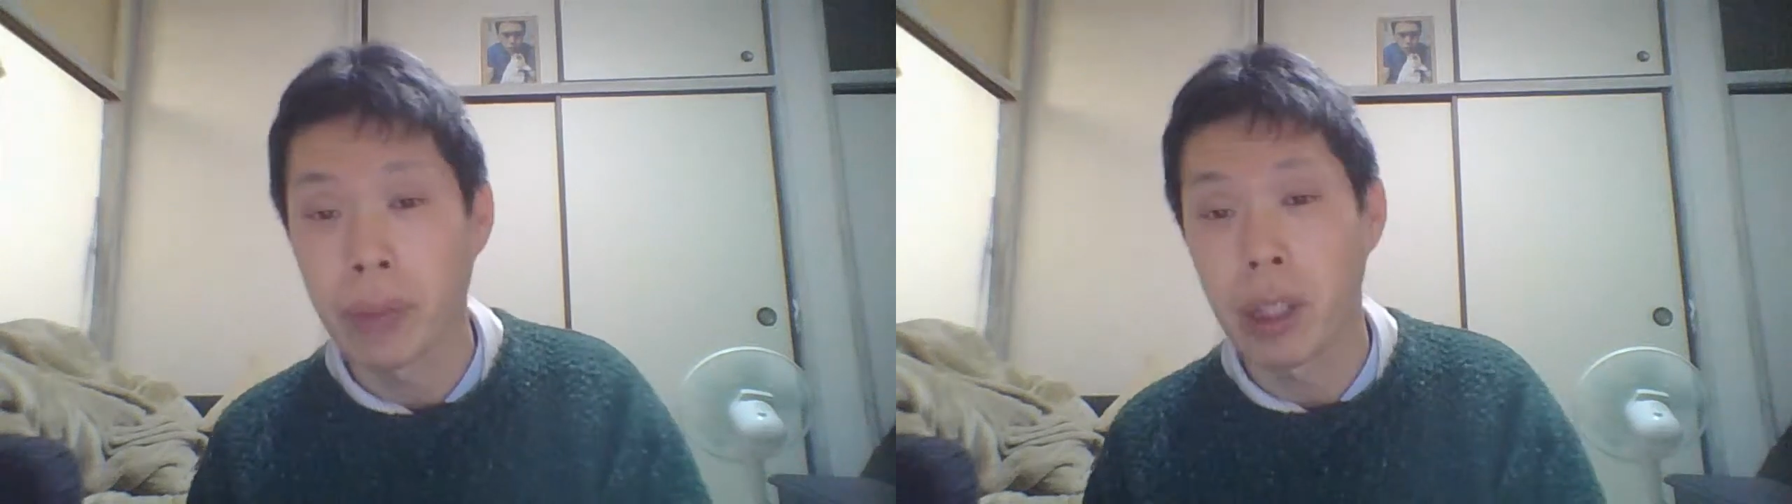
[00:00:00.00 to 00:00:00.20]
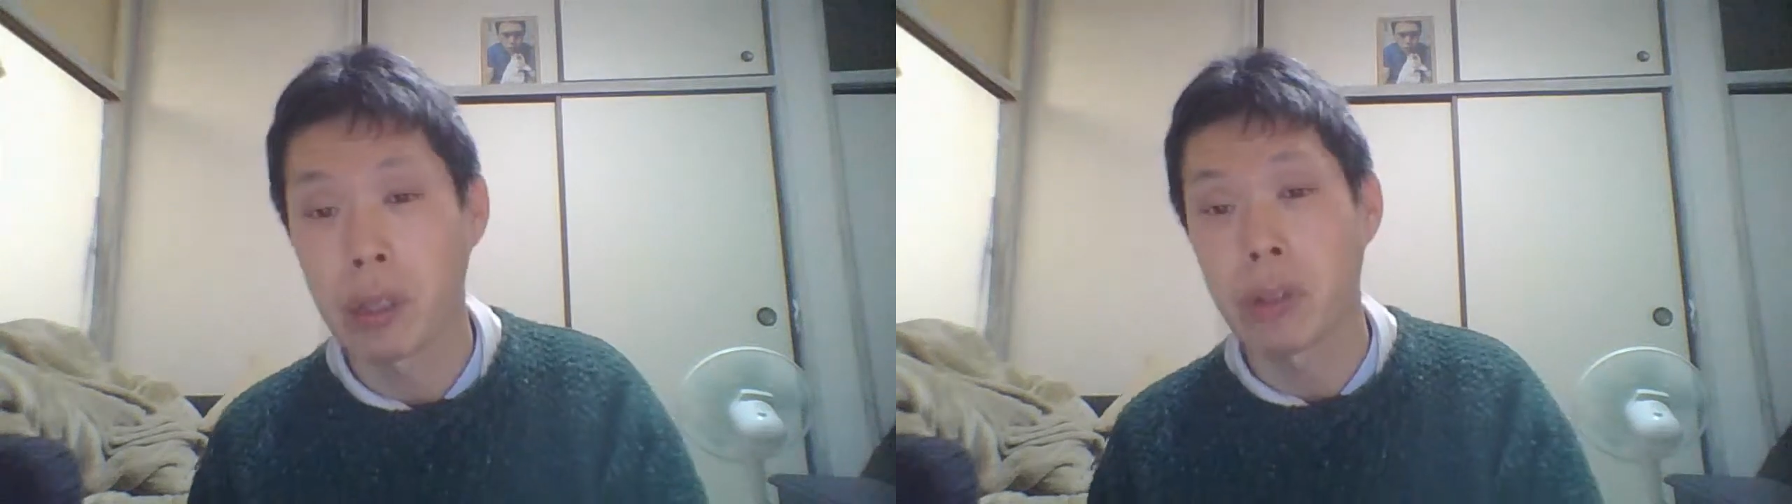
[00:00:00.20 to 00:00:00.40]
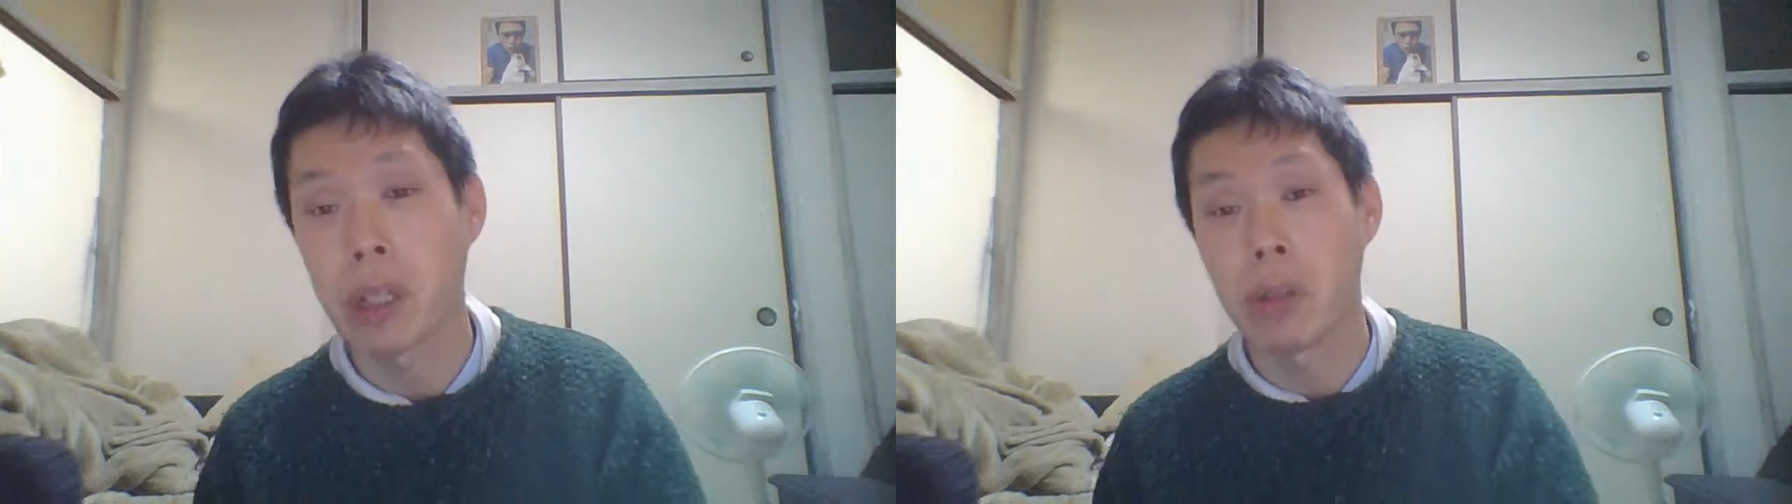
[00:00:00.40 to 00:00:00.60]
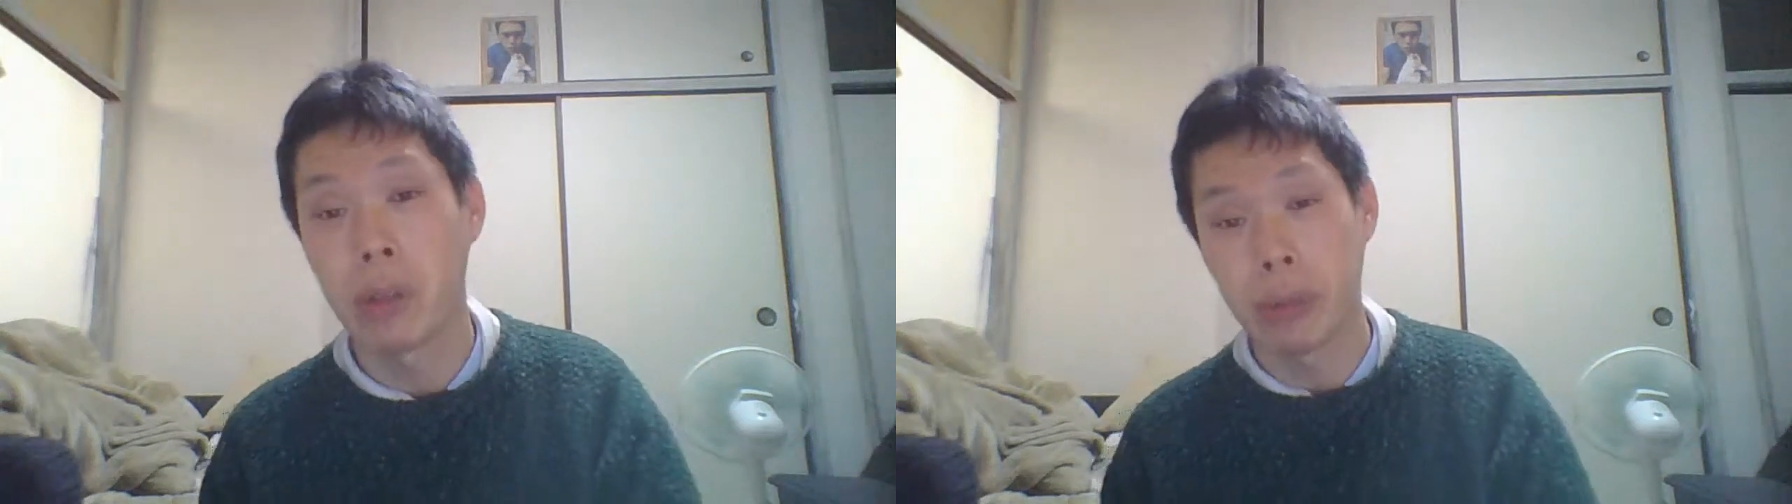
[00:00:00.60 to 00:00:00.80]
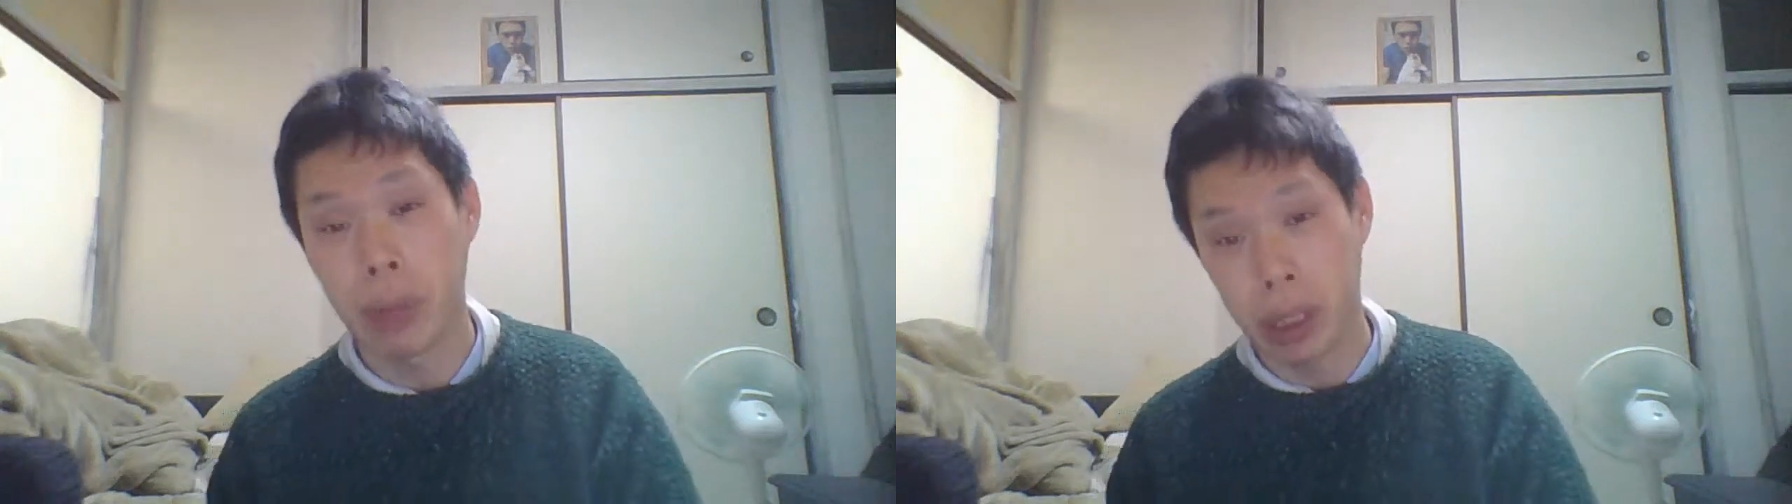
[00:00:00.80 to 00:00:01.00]
で、そして
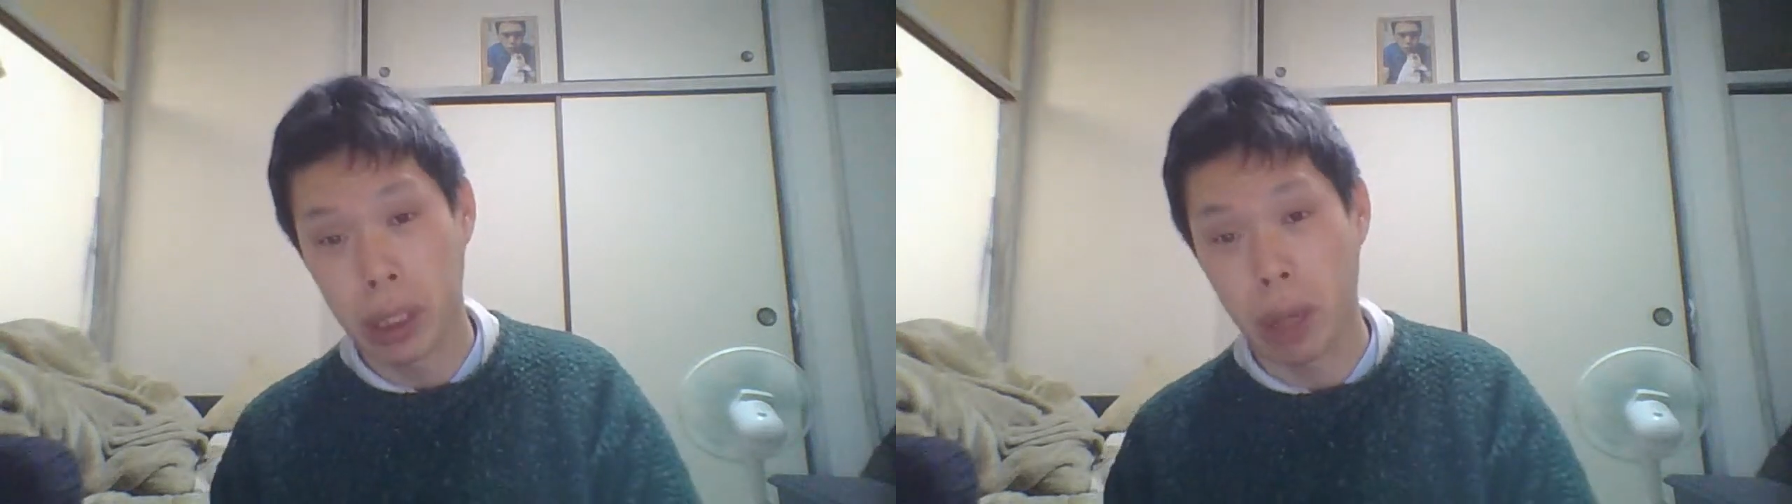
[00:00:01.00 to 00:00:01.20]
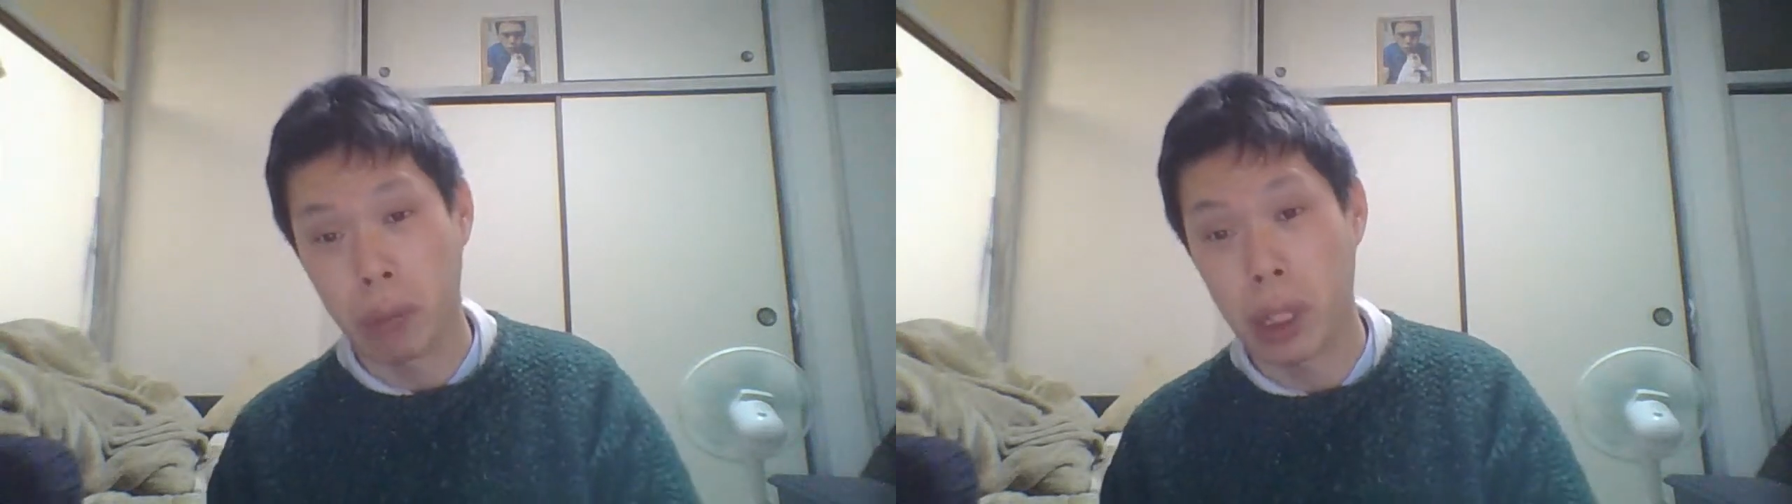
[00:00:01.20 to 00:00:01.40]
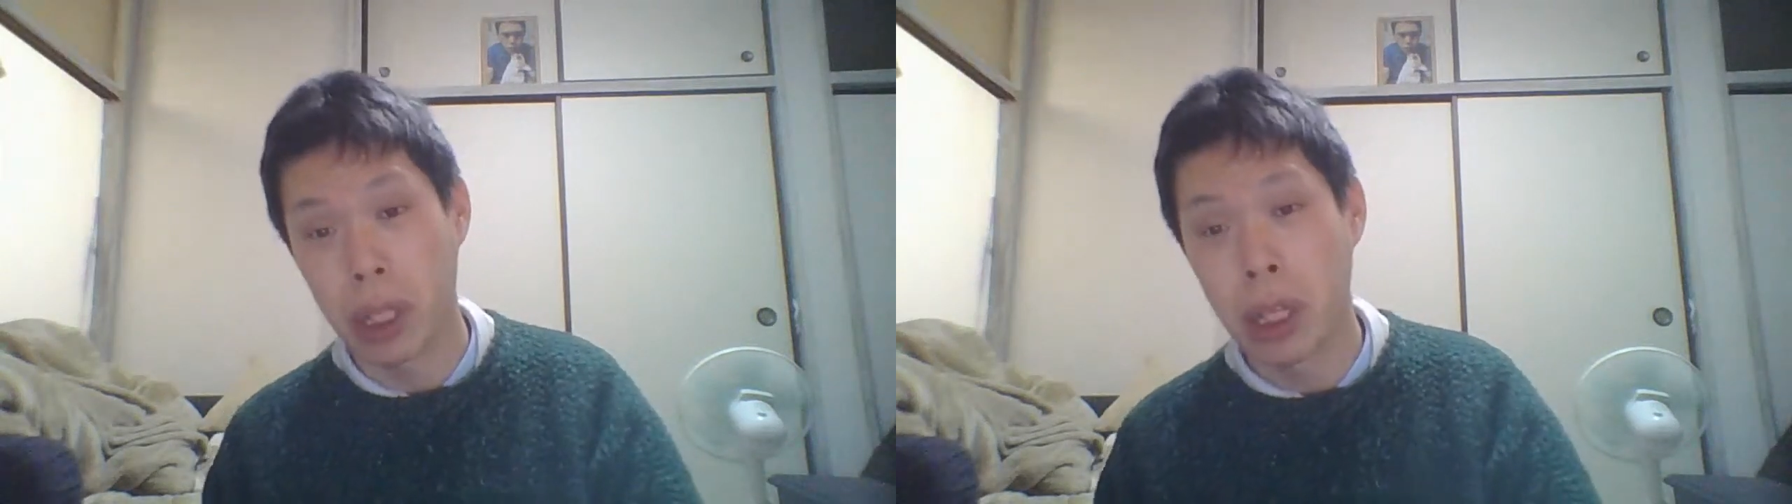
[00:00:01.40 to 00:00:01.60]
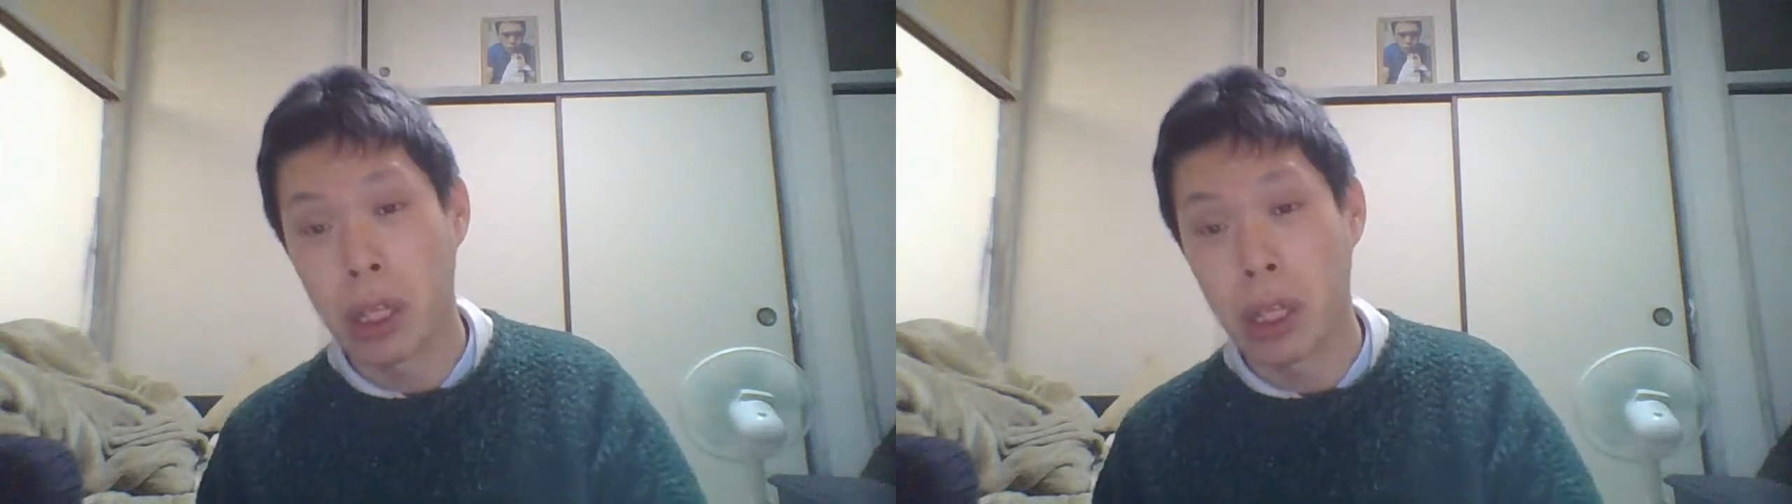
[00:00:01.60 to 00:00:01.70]
広島市議会もね、